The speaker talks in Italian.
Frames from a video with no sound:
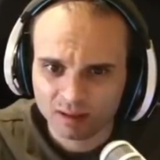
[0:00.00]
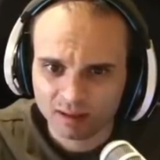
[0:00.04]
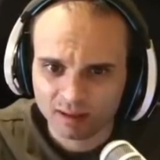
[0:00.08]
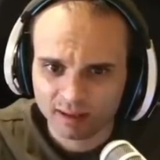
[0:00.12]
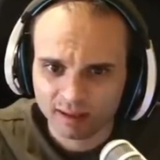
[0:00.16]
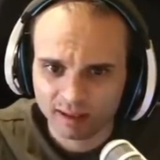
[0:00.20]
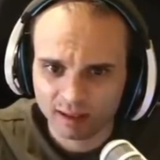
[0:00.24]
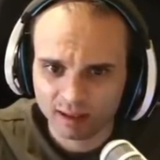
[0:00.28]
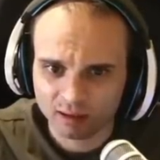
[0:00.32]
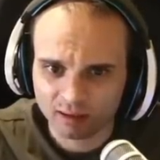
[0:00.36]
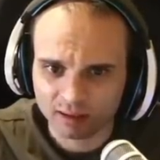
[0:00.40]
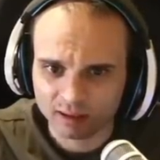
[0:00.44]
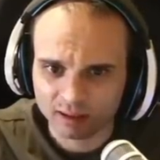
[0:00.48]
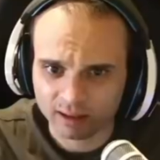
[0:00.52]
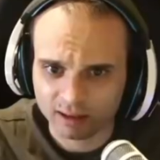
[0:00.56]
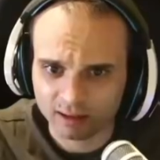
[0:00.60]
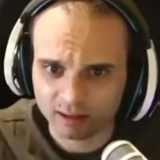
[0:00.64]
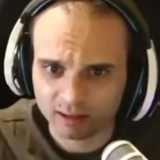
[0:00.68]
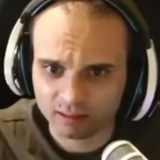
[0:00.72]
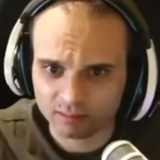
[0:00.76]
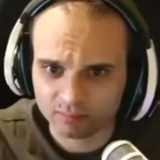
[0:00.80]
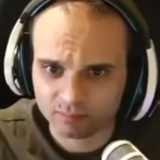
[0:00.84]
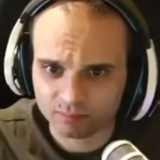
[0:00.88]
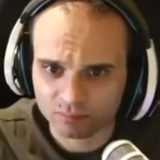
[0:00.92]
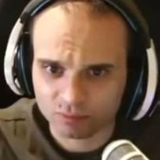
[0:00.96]
Allora,
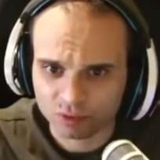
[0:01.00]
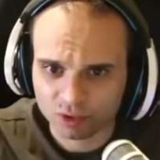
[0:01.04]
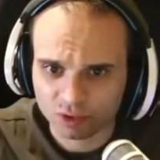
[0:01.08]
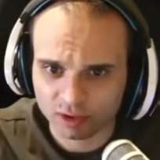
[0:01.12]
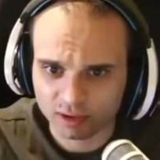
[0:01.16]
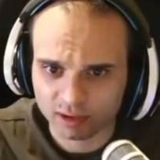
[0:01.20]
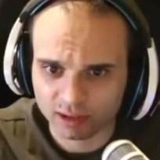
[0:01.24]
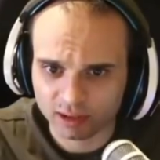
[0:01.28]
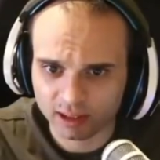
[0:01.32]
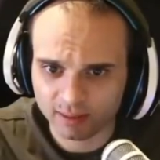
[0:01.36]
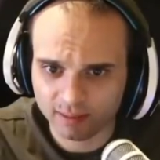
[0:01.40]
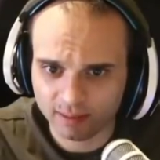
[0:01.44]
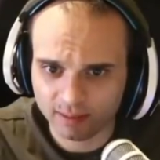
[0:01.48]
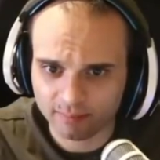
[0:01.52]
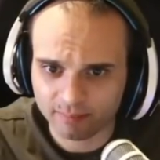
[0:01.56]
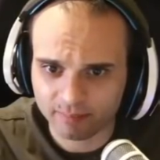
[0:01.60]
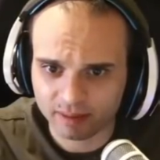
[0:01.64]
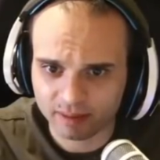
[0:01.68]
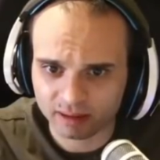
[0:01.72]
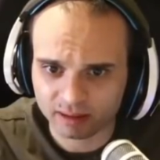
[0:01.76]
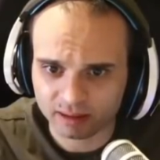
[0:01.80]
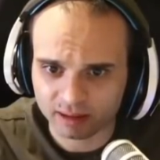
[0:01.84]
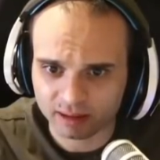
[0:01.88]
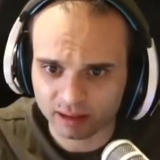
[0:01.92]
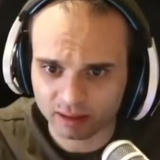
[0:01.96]
ci andiamo a
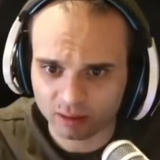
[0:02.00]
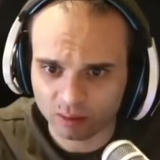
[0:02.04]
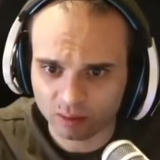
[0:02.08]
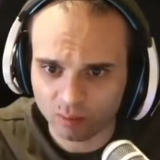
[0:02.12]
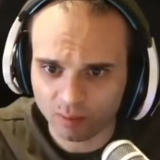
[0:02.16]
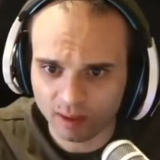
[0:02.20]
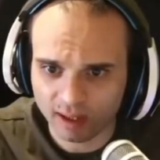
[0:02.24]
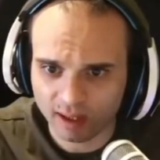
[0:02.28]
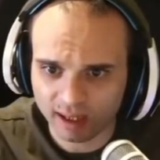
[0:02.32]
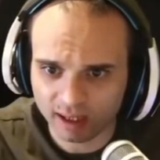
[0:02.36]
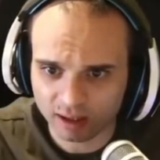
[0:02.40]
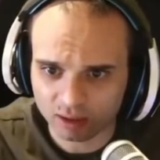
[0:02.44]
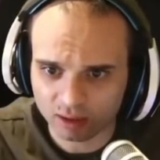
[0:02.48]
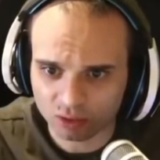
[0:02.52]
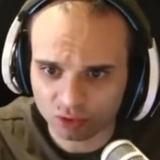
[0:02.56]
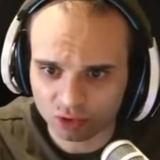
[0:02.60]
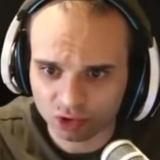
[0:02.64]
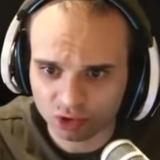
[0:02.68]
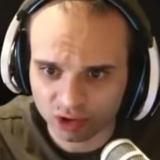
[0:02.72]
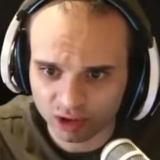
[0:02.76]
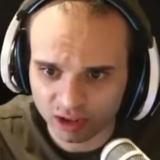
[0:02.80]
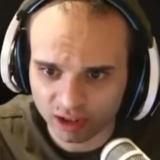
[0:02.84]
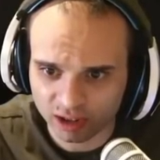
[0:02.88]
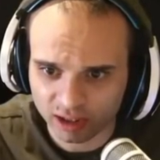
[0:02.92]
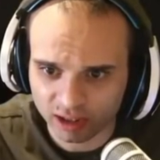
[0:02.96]
mettere qua
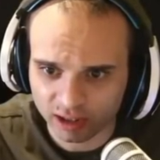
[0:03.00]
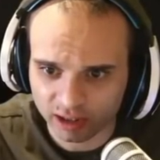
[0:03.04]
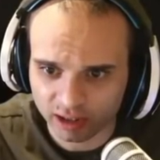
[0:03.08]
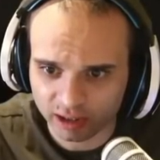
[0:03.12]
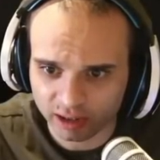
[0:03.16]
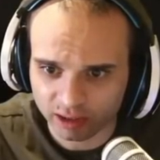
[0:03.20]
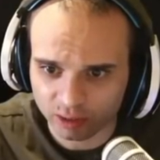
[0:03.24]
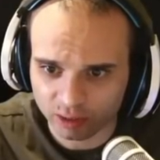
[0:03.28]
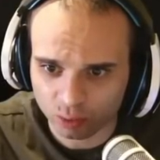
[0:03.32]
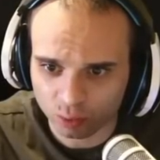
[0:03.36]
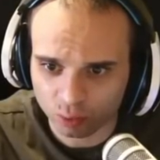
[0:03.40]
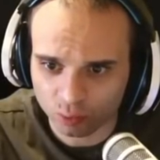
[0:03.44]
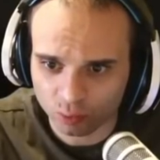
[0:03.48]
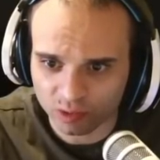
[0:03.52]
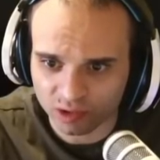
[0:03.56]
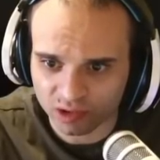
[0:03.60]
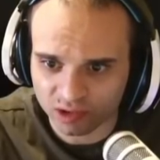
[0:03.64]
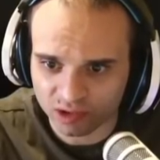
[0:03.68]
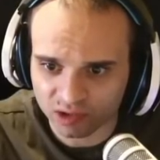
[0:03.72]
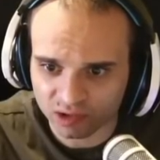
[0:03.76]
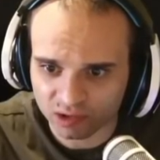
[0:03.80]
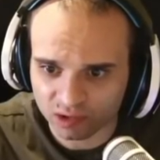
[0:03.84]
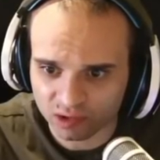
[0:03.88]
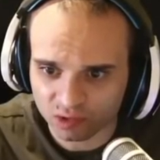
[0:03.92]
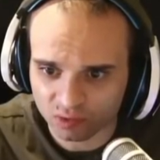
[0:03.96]
così
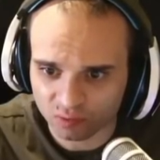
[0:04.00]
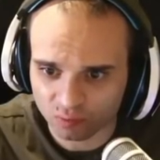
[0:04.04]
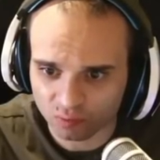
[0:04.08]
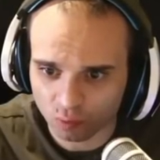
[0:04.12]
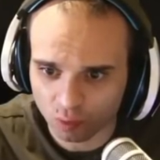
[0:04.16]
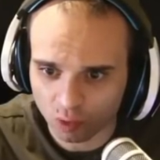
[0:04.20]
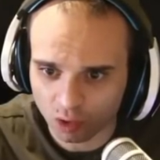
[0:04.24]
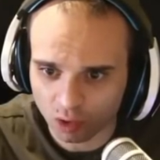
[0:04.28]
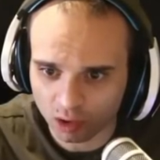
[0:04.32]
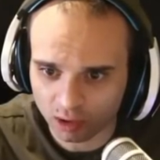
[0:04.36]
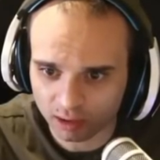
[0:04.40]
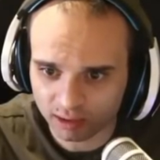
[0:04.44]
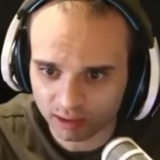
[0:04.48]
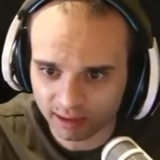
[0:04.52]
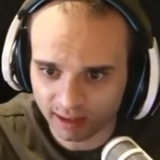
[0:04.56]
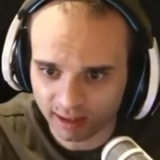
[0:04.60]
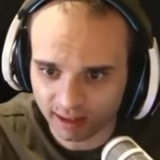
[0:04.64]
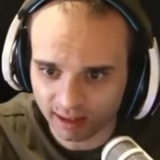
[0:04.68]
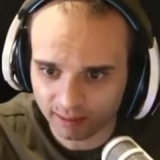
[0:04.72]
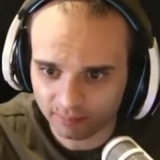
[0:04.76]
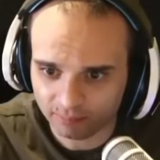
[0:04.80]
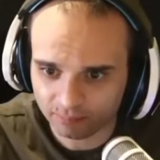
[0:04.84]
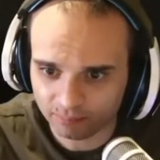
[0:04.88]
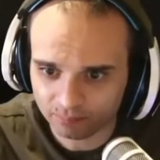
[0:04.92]
lui svuota.